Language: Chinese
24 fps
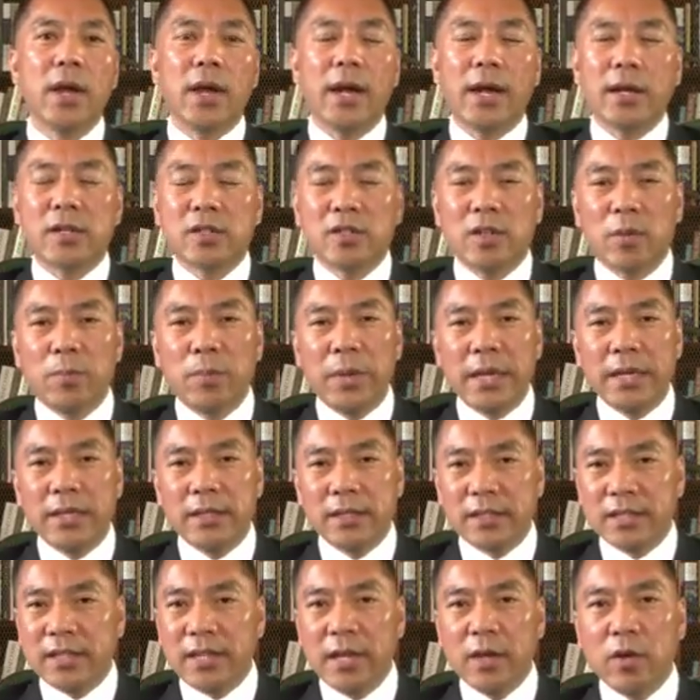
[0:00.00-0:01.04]
啊！每
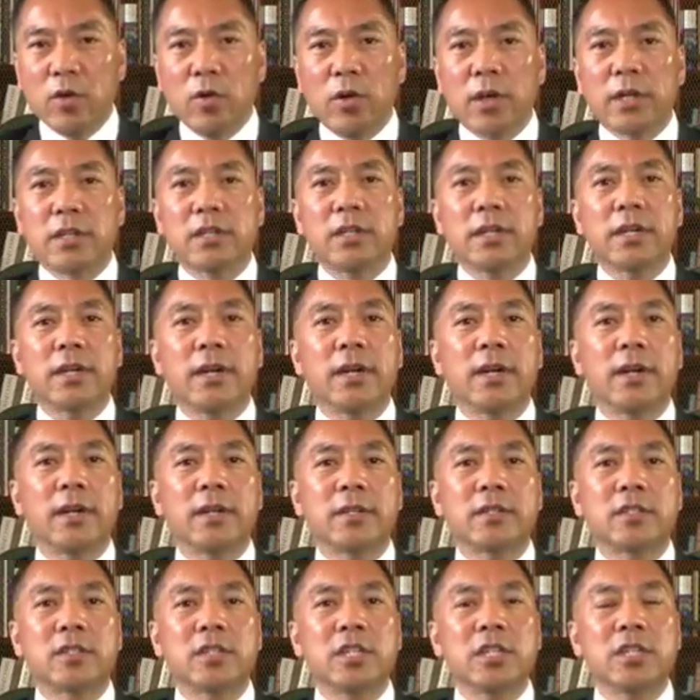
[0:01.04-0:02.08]
天给我这
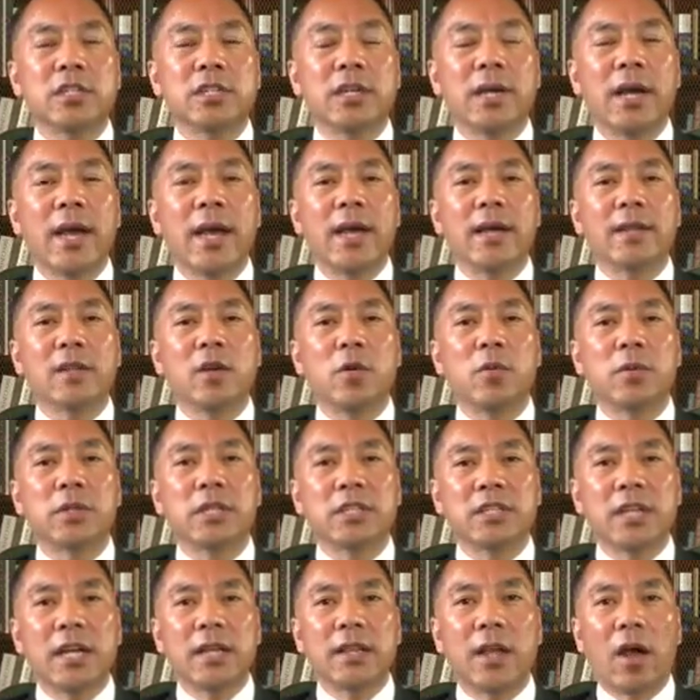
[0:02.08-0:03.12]
个进行害到我
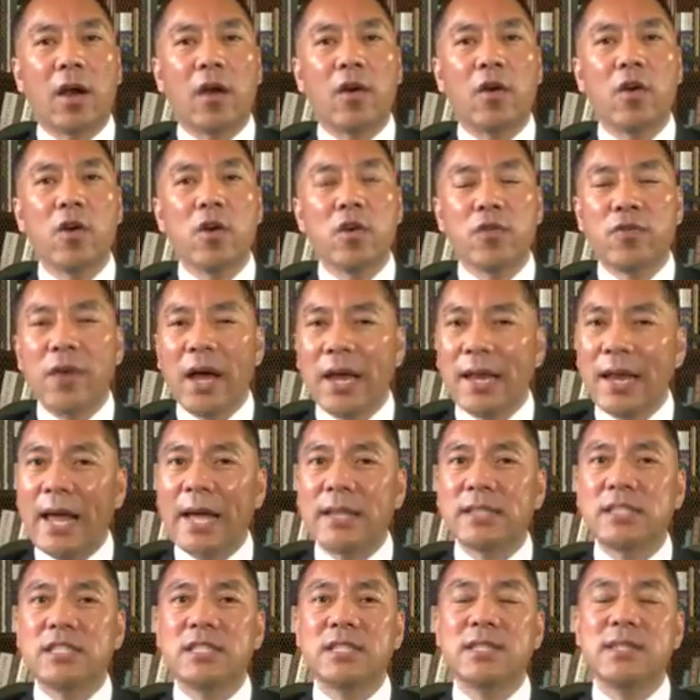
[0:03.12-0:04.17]
的电脑，发
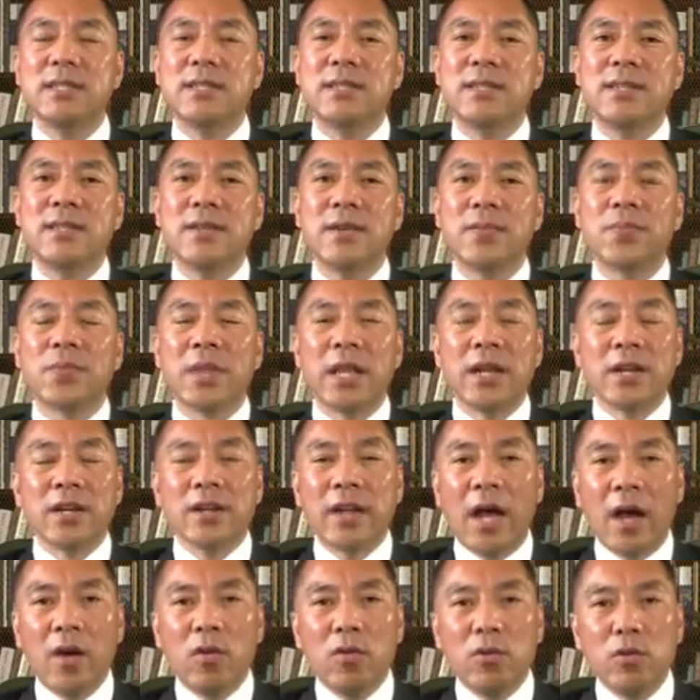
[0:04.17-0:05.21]
垃圾信息，
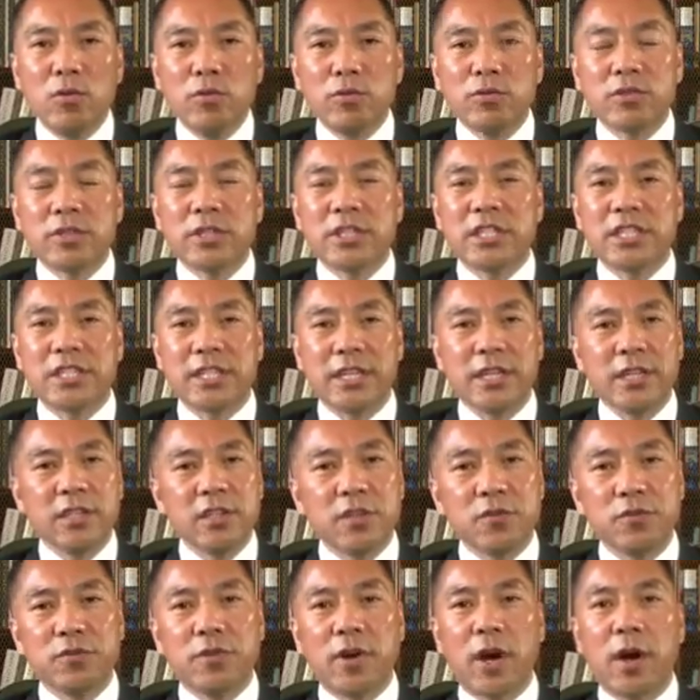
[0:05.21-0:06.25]
然后录制邪
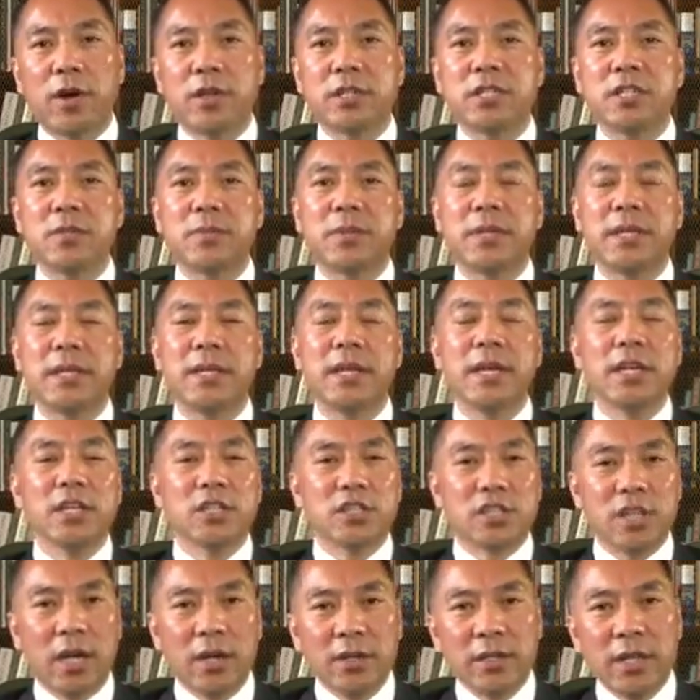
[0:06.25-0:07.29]
性富豪视频、
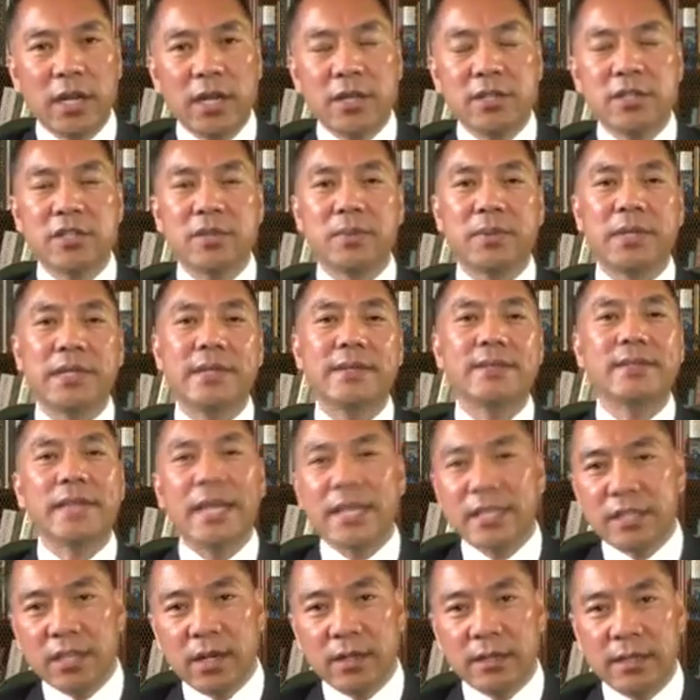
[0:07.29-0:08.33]
强奸视频、
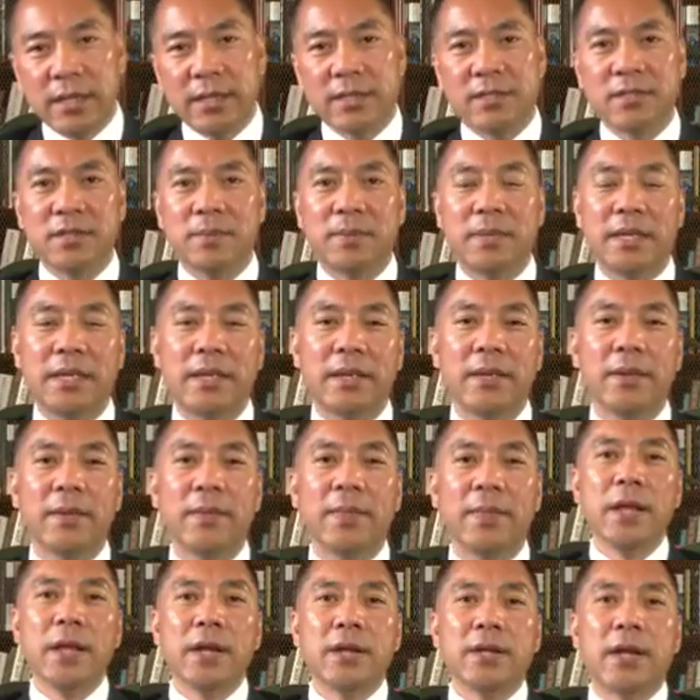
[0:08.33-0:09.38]
再强奸视频，
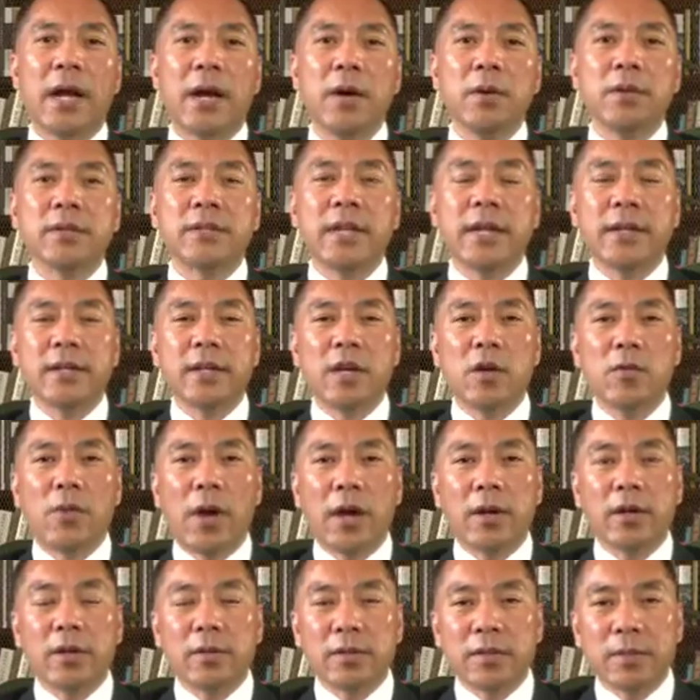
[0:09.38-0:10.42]
然后在这个
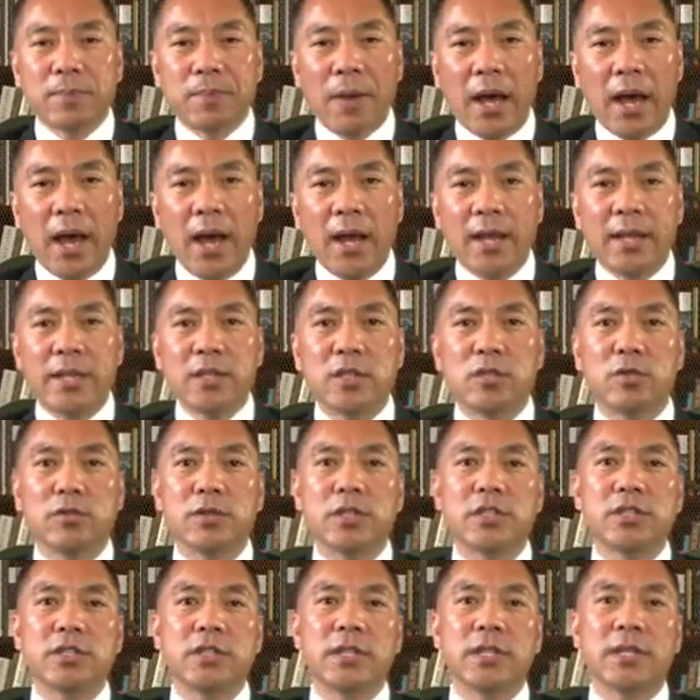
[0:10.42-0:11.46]
网上把阿联酋
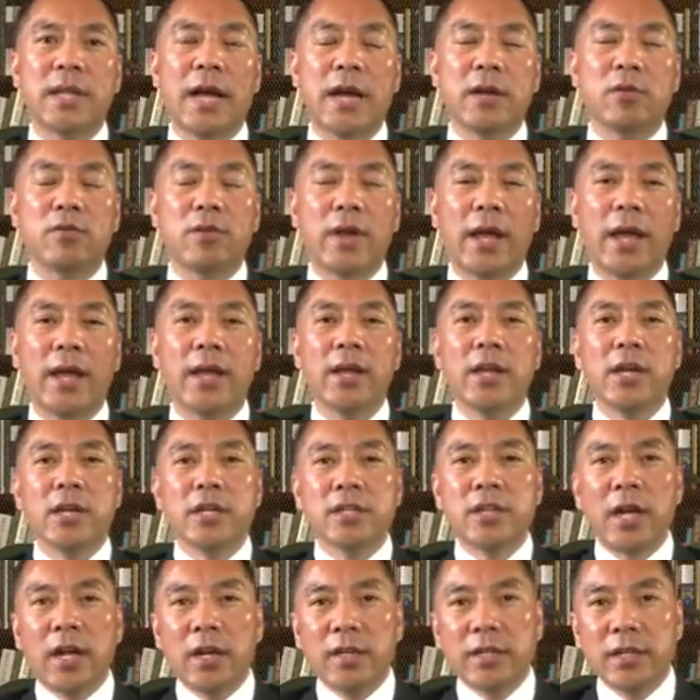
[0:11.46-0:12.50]
的事情拿出来，
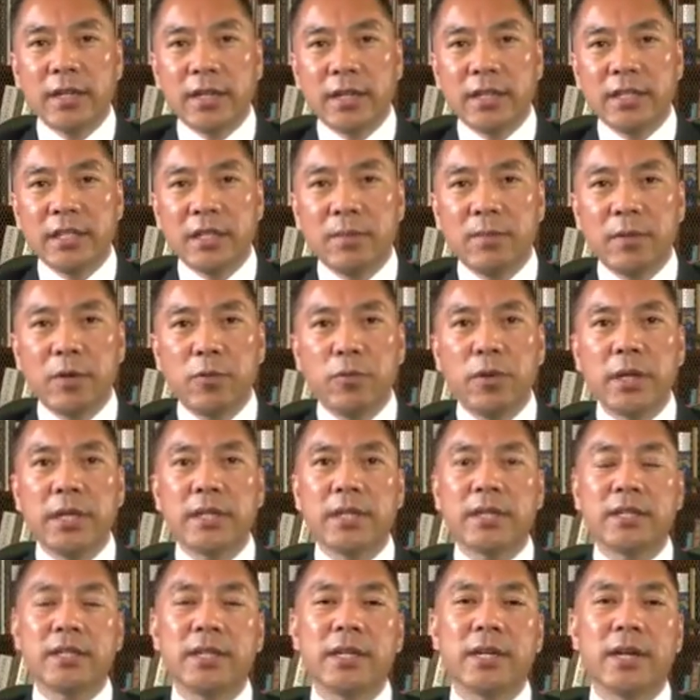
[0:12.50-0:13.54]
让这个你们为
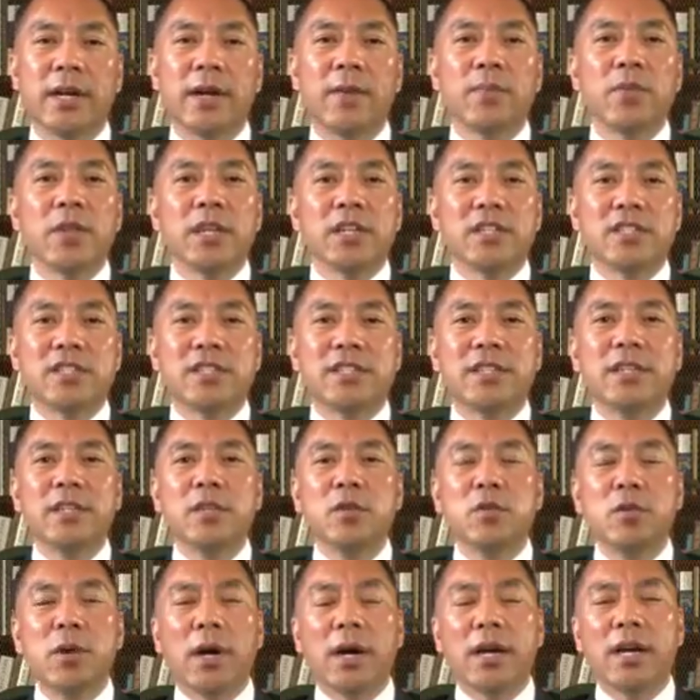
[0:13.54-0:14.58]
的这个希
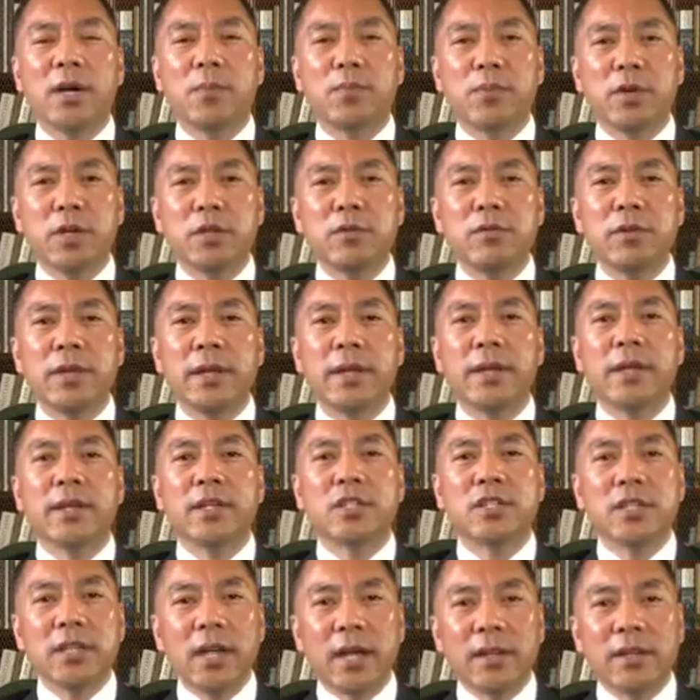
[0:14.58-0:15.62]
诺和博讯
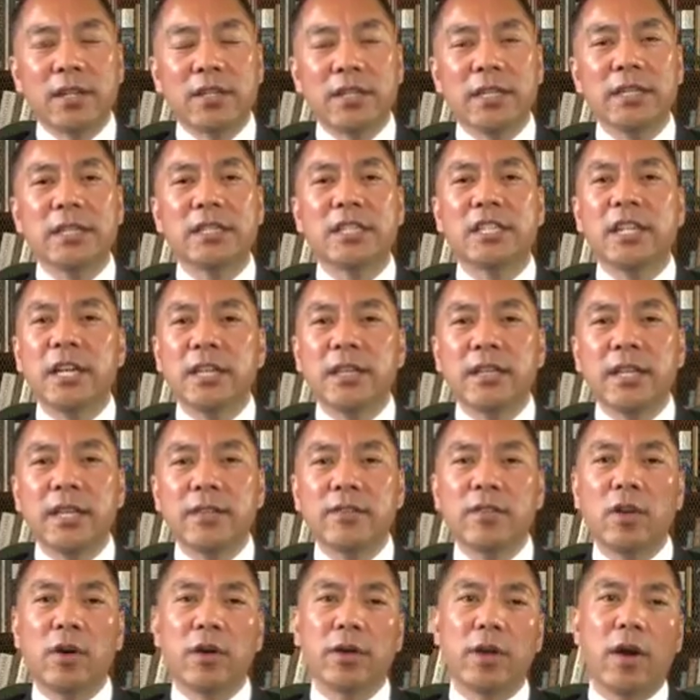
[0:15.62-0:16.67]
这样的人天
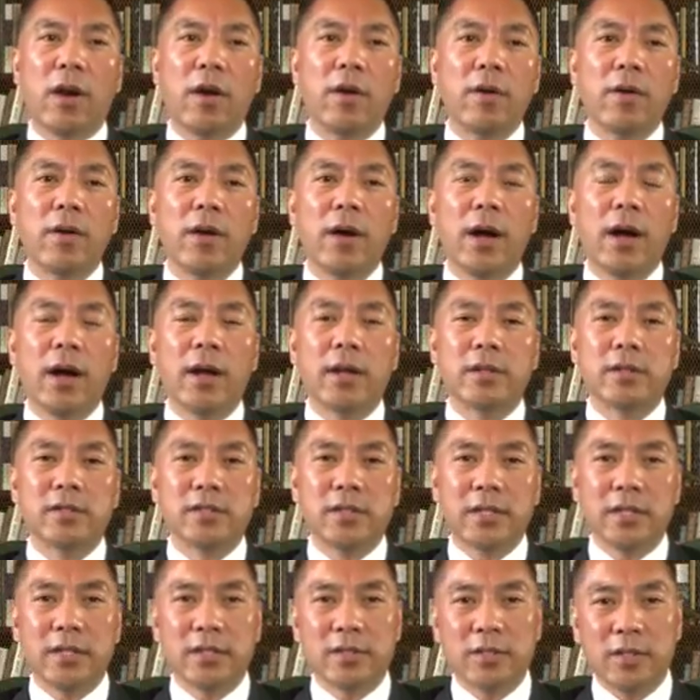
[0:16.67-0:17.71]
天造谣啊！
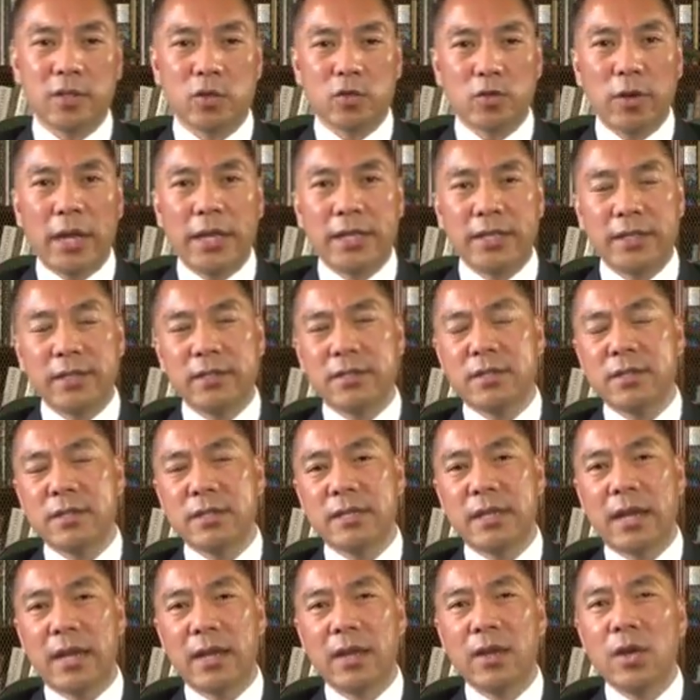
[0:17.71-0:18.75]
这个这个转移视
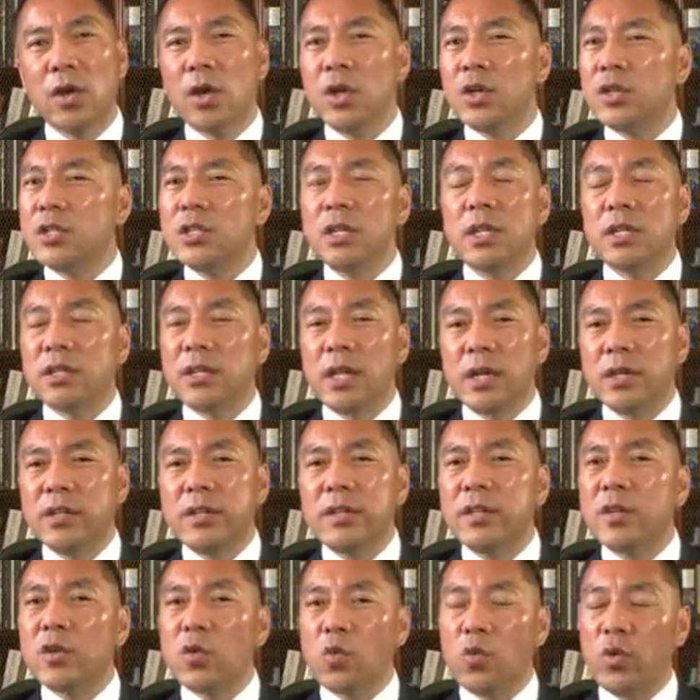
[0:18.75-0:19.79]
线，这能
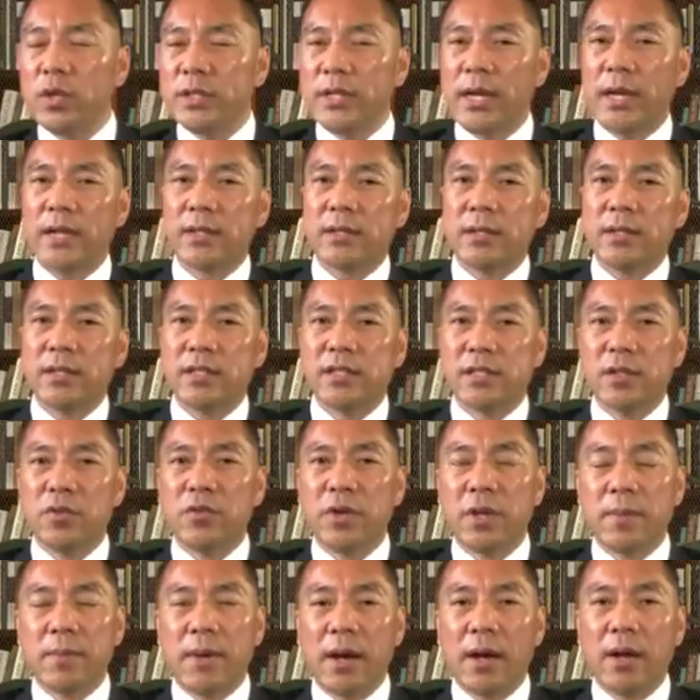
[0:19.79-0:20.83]
是国家行
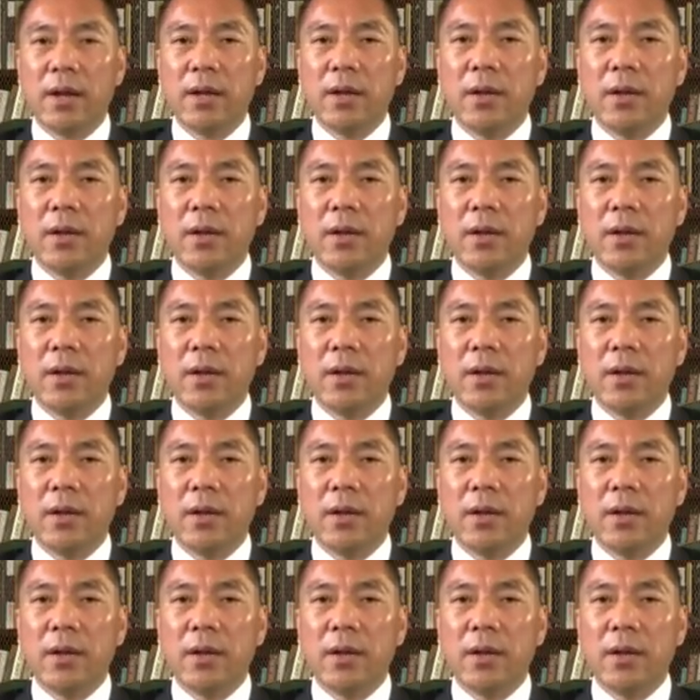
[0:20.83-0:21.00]
为吗？